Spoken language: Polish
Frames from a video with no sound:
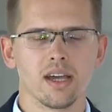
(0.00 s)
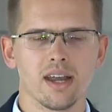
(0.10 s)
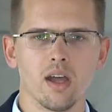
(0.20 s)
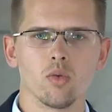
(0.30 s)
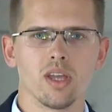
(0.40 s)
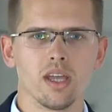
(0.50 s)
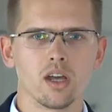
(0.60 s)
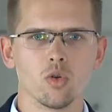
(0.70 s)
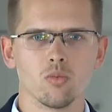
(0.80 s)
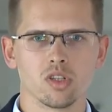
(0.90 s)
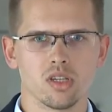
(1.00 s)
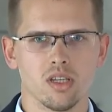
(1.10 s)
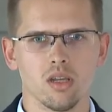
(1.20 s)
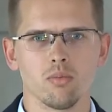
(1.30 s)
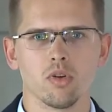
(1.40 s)
grają na jego
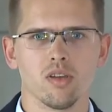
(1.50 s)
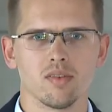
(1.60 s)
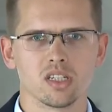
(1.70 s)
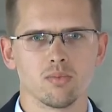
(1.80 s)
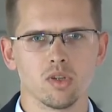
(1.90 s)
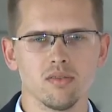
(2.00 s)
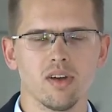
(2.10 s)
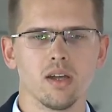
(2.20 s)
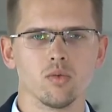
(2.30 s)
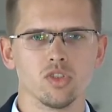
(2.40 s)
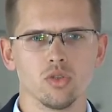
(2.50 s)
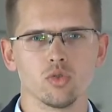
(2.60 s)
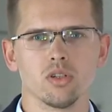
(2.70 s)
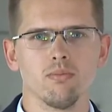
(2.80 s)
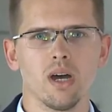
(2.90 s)
umocnienie, ponieważ spodziewają obawiają
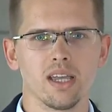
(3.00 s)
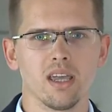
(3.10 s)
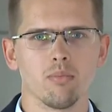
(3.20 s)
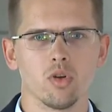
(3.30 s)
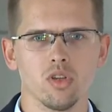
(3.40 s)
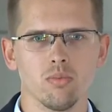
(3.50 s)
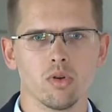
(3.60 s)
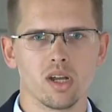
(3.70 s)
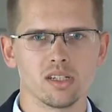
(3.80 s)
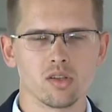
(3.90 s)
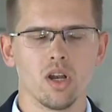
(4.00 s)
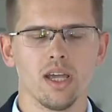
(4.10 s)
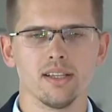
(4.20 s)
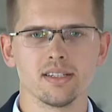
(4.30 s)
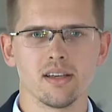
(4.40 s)
się, że Bank Japonii po raz
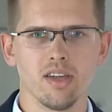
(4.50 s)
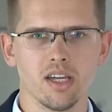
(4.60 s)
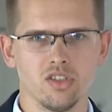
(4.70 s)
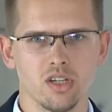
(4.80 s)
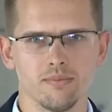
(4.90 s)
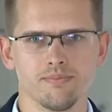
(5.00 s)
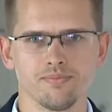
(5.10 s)
kolejny zawiedzie.